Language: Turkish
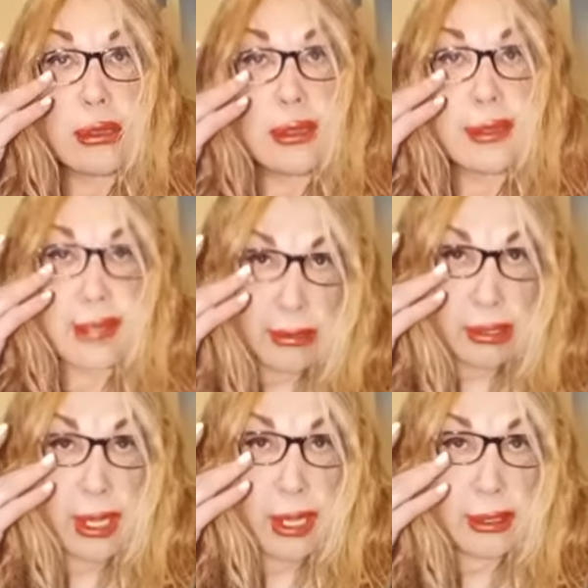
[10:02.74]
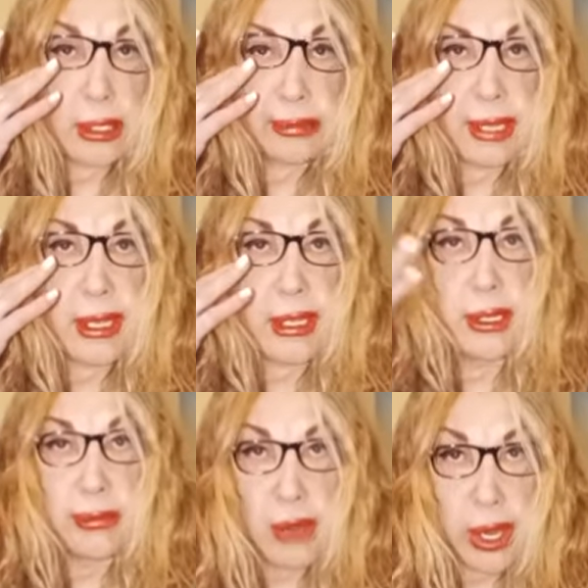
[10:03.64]
İstanbul Adli Tıp'ta
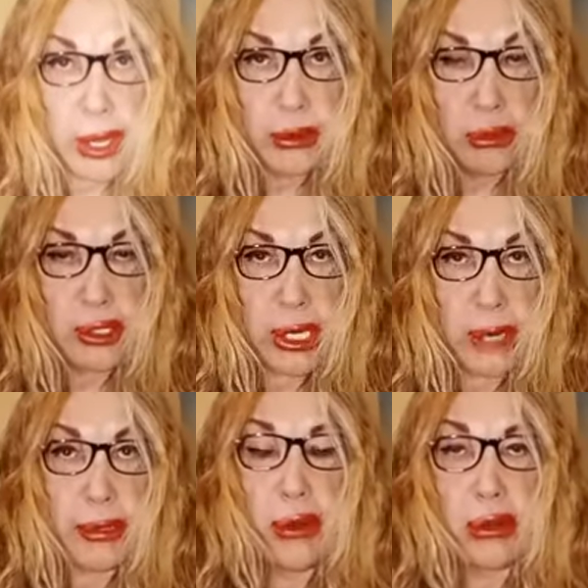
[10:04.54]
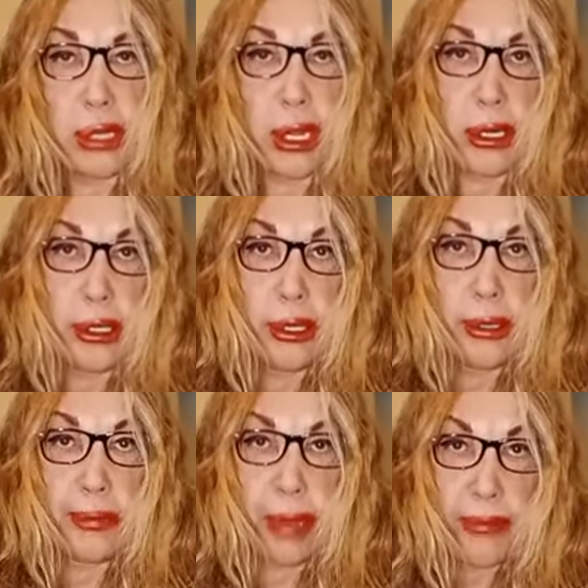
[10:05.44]
e, muayene olacağım ki oradan
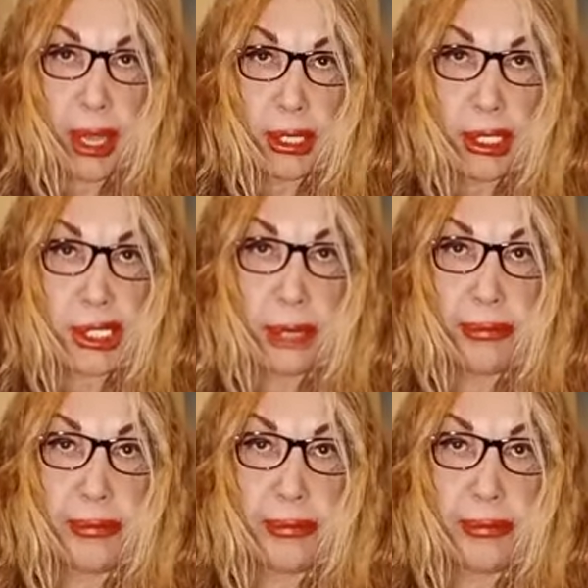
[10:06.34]
e, pembe alacağım.